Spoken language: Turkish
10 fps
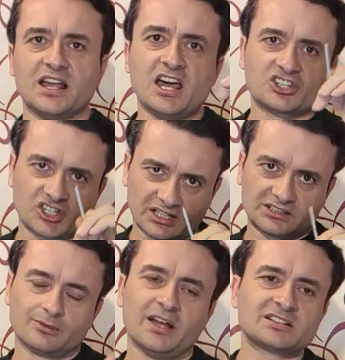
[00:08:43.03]
Eğer
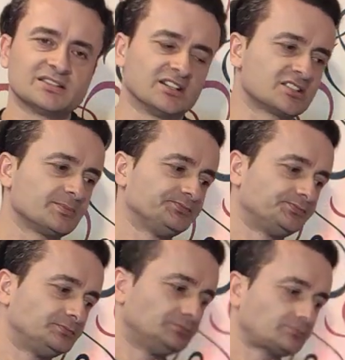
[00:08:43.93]
çaktırmazsanız
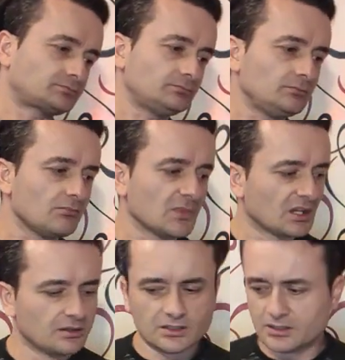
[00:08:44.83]

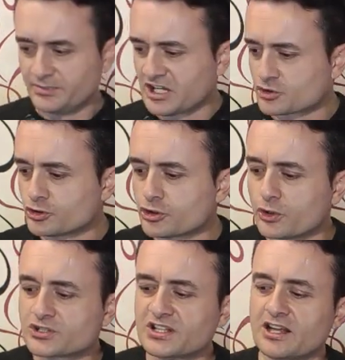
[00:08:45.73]
e, biraz önce
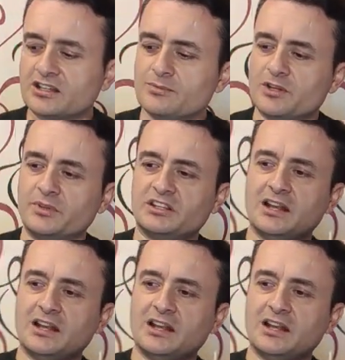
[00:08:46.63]
gösterdiğim gibi